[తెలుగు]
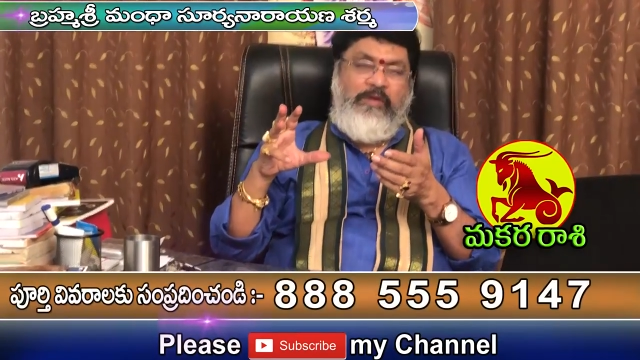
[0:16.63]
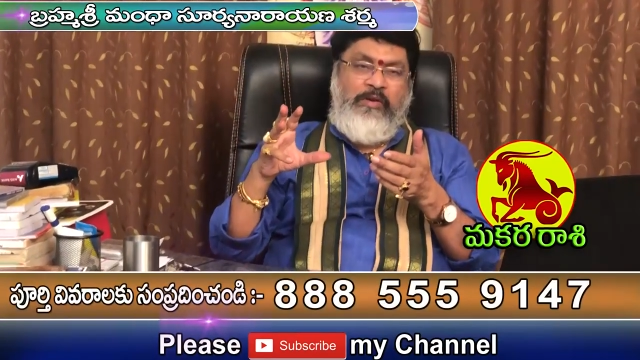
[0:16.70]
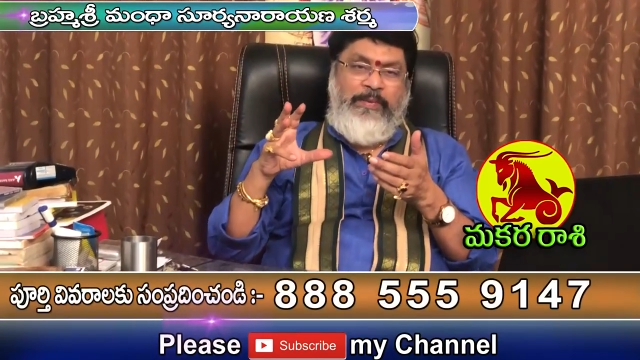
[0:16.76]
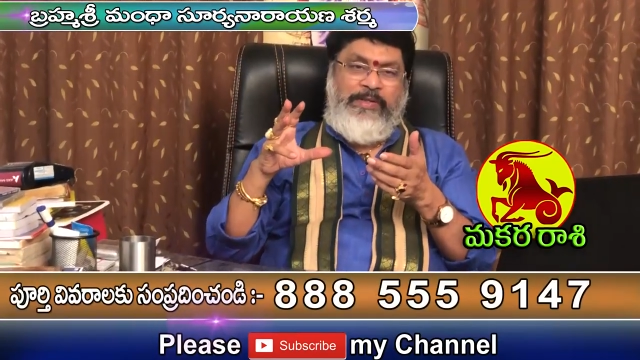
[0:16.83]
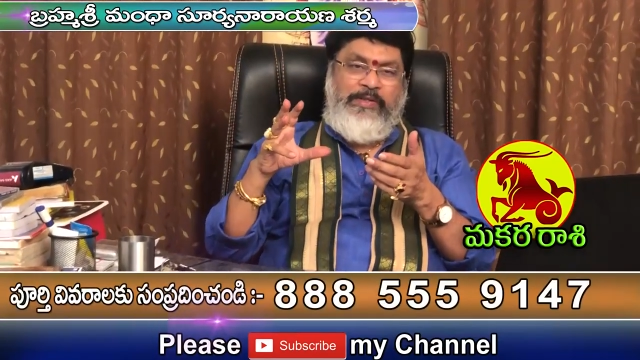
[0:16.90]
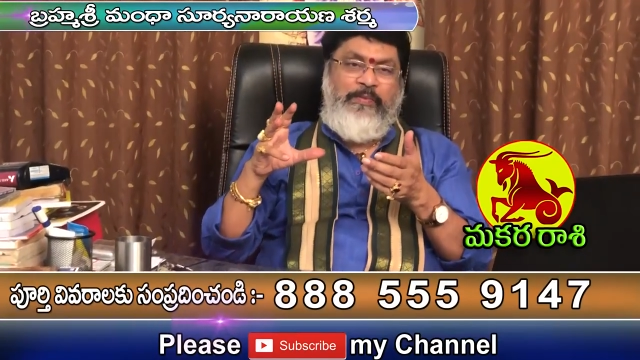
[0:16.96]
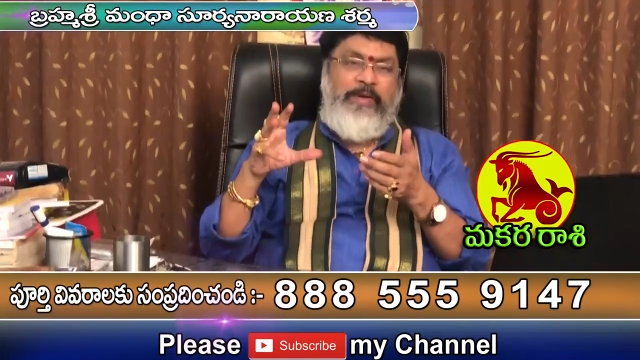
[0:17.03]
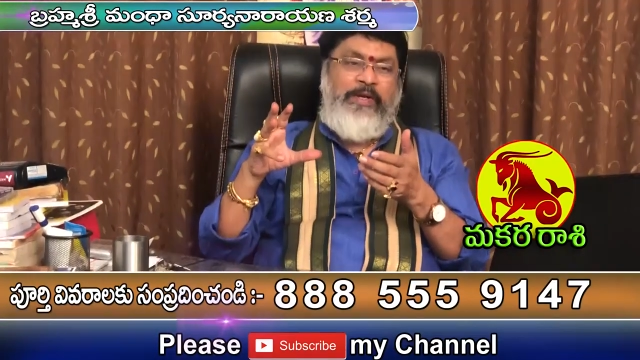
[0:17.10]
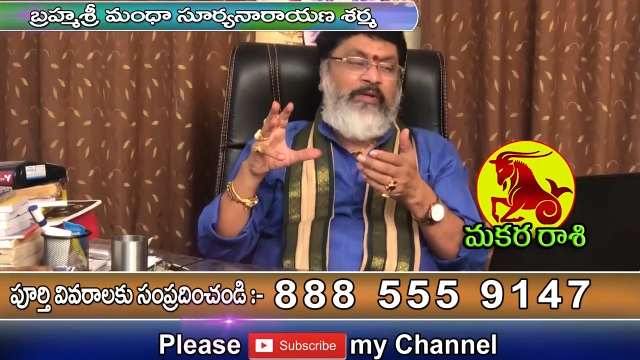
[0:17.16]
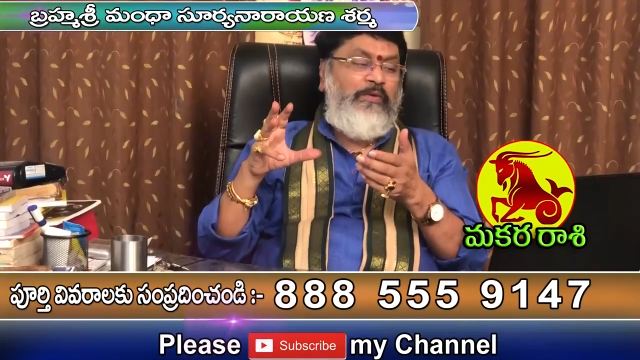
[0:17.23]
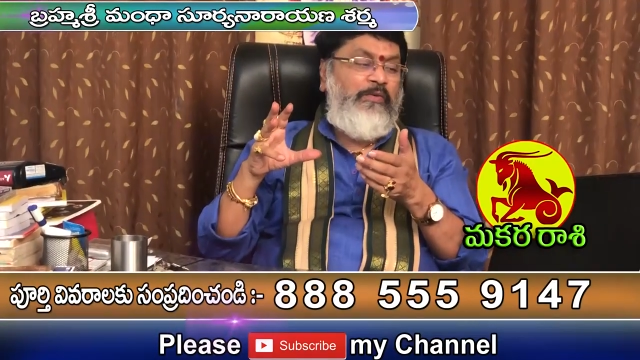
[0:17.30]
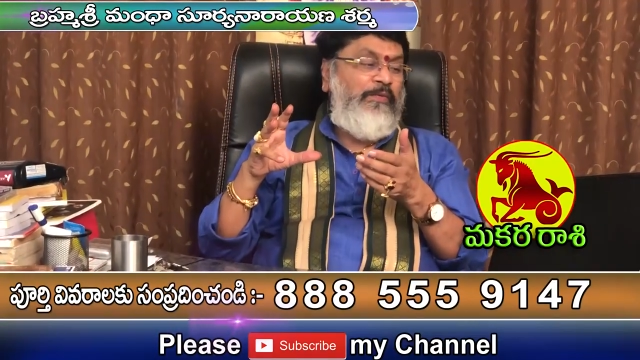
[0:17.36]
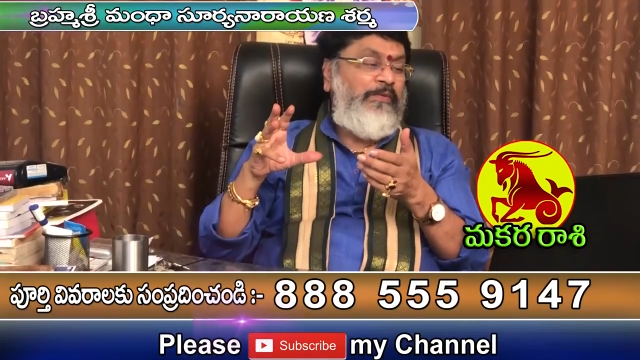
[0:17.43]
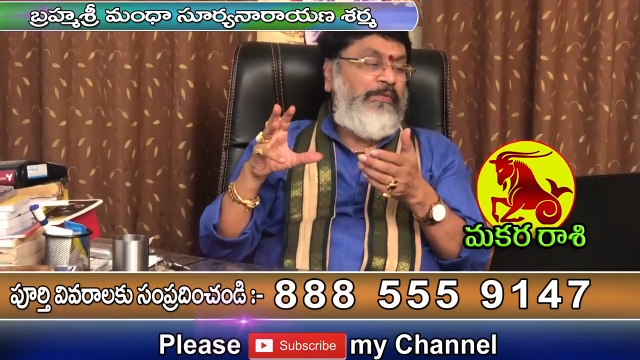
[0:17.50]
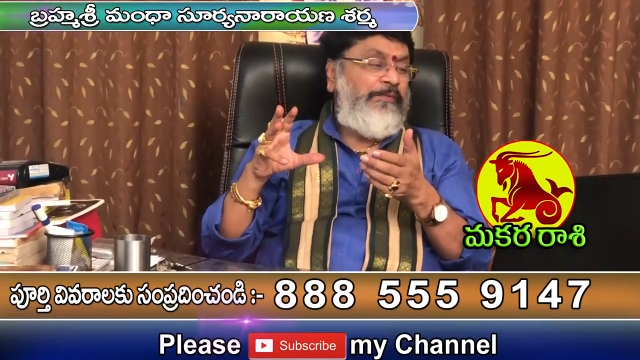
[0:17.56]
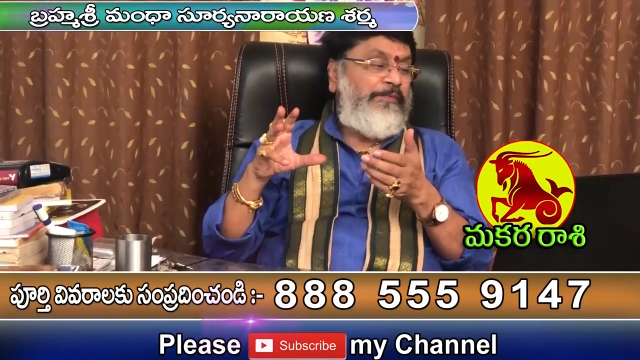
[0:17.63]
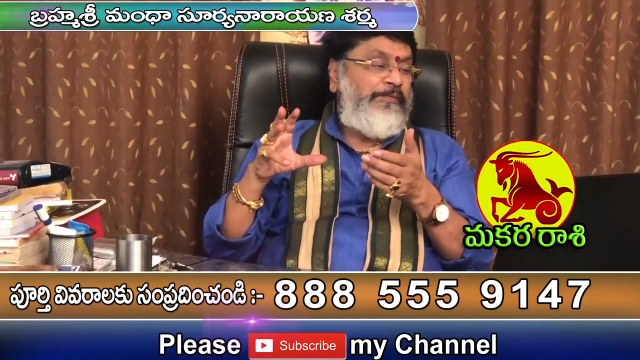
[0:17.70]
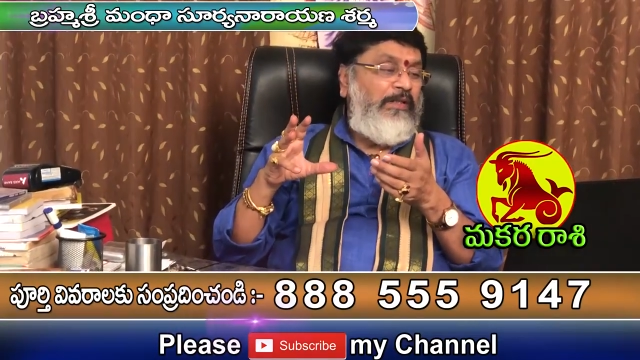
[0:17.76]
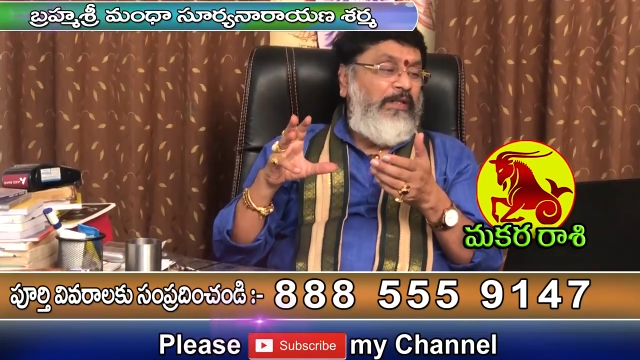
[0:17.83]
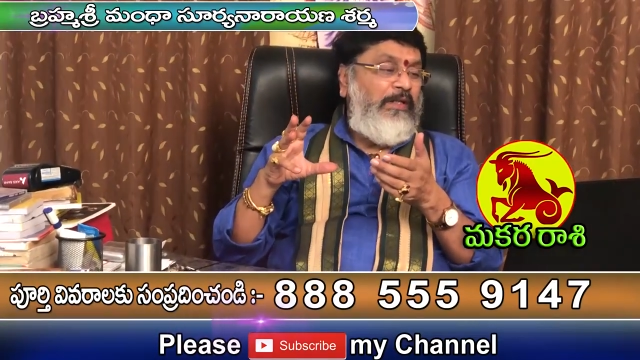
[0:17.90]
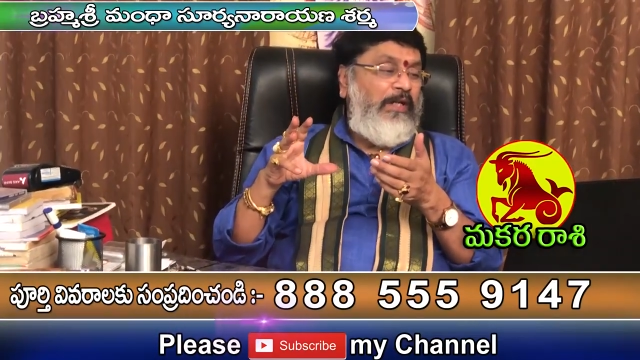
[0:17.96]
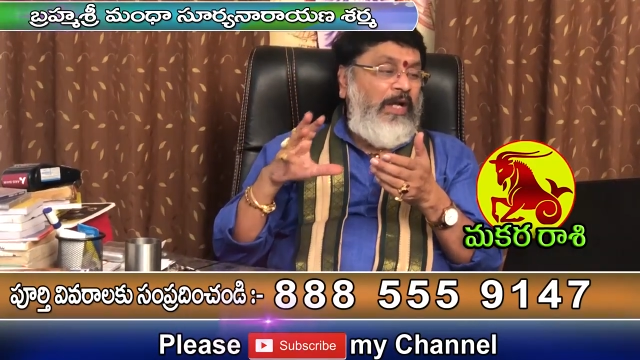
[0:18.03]
ఒక ప్లస్ పాయింట్
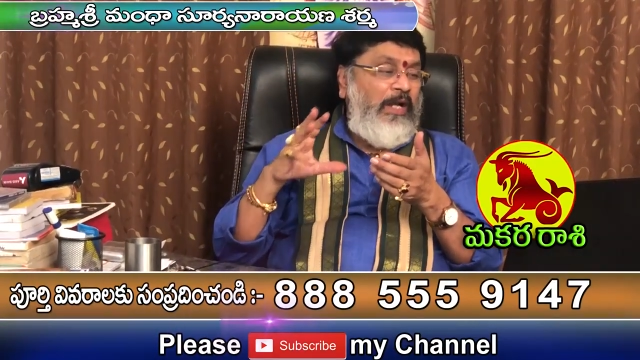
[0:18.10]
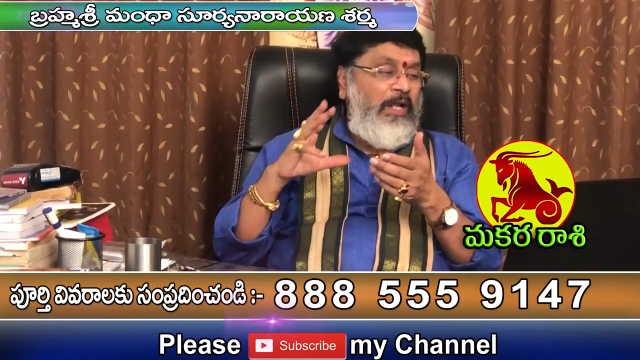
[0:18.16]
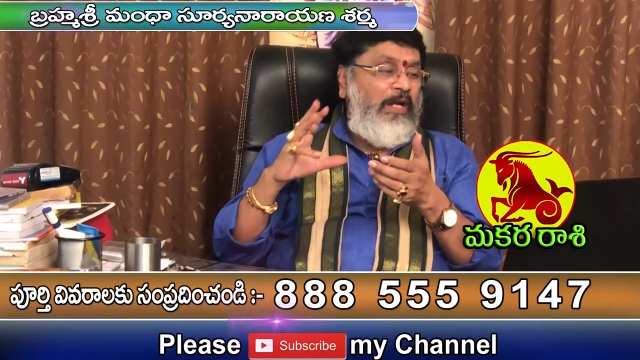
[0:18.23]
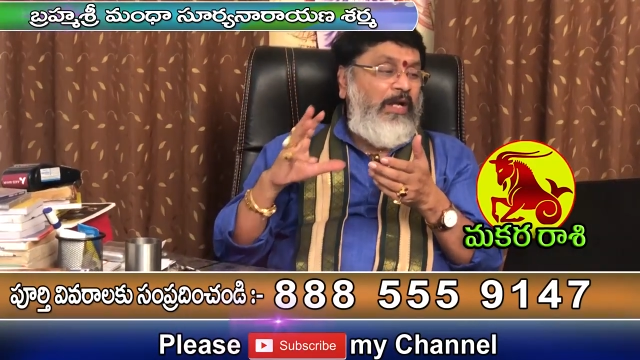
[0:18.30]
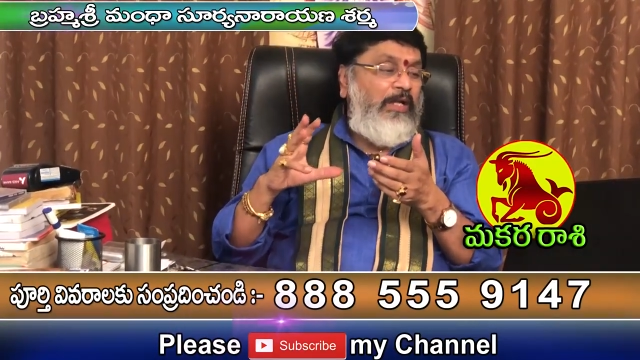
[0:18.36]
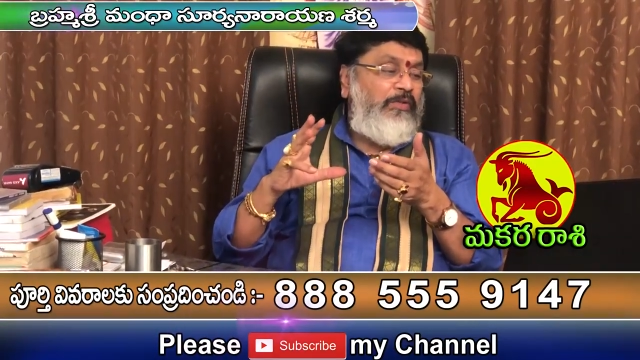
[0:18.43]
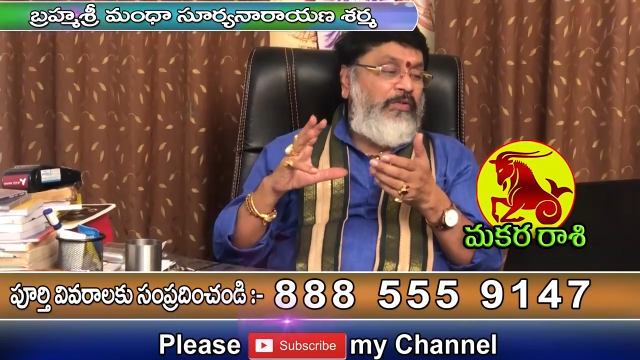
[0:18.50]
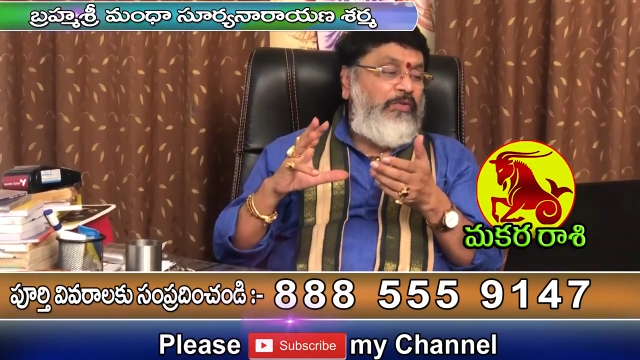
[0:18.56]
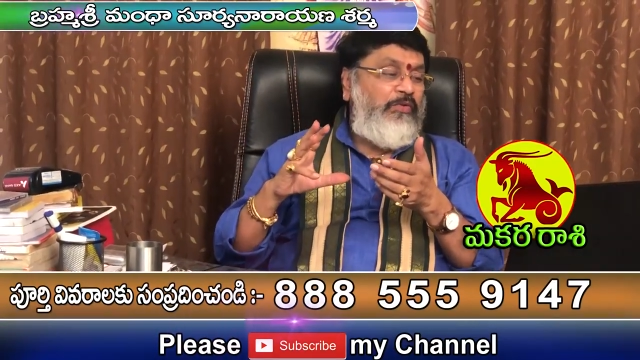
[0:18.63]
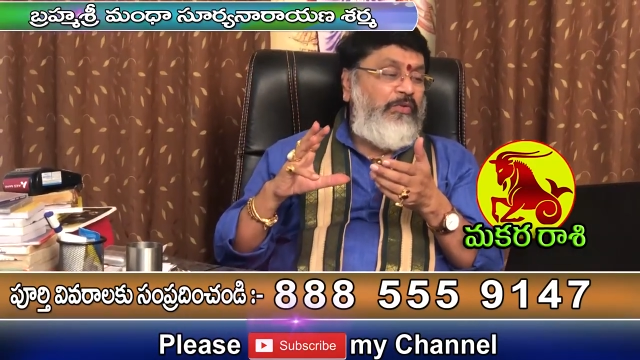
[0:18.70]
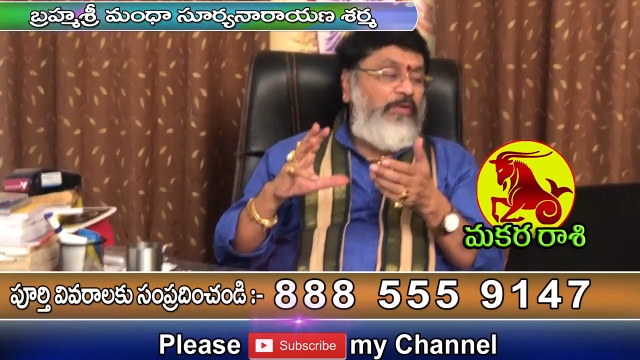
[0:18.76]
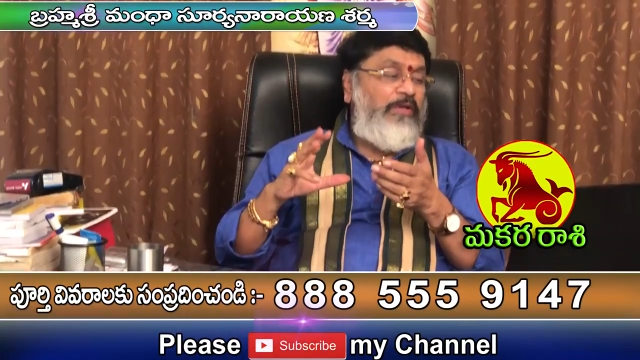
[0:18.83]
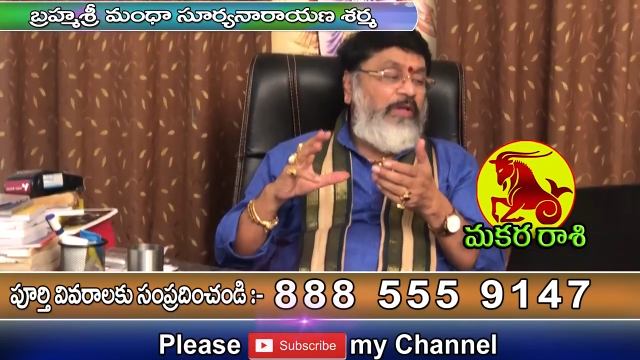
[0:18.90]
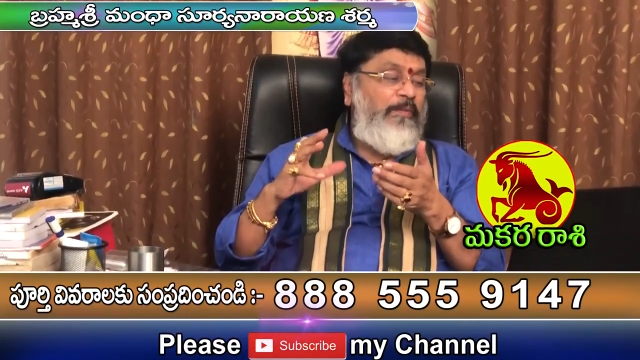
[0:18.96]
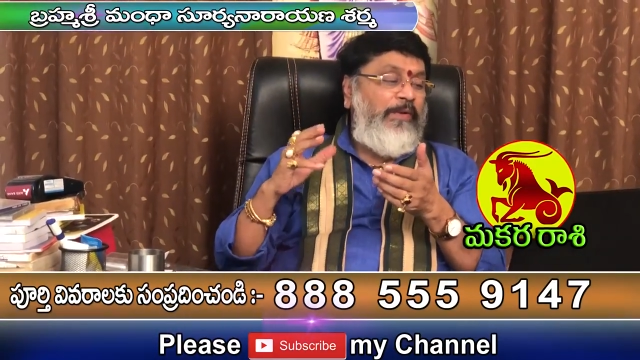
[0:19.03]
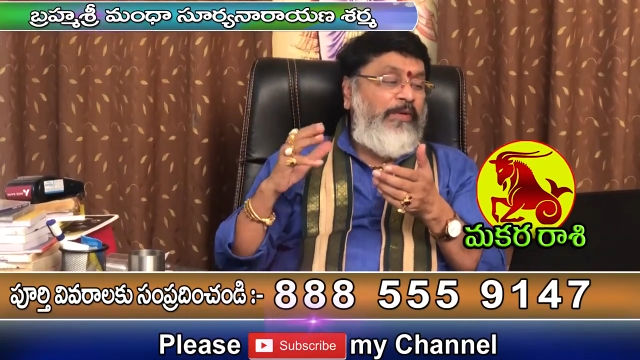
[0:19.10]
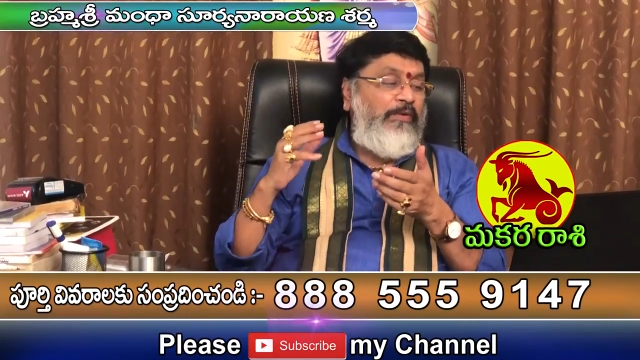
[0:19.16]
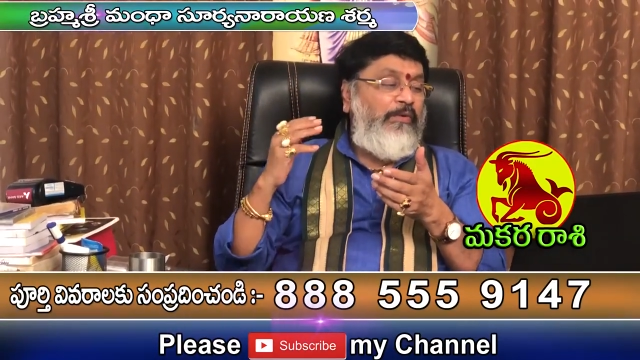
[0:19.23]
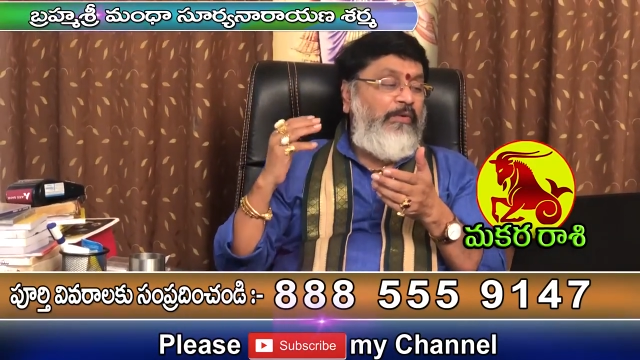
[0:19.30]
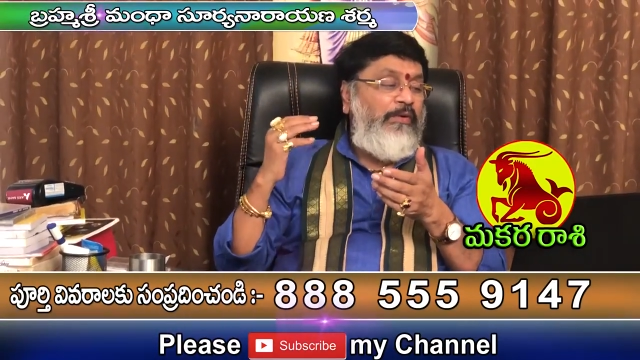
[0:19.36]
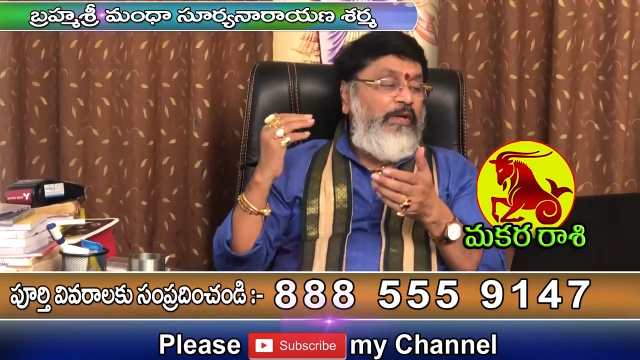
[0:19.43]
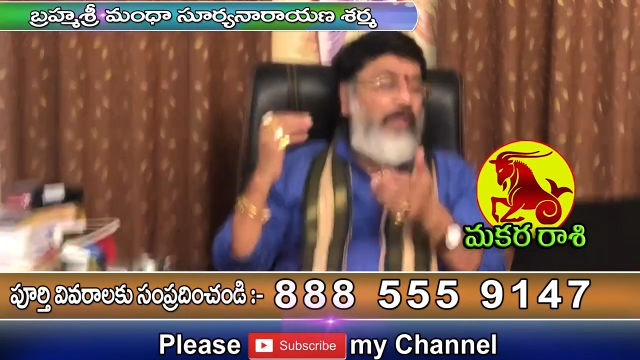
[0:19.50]
అలాగే చూసుకుంటుంటే మనకు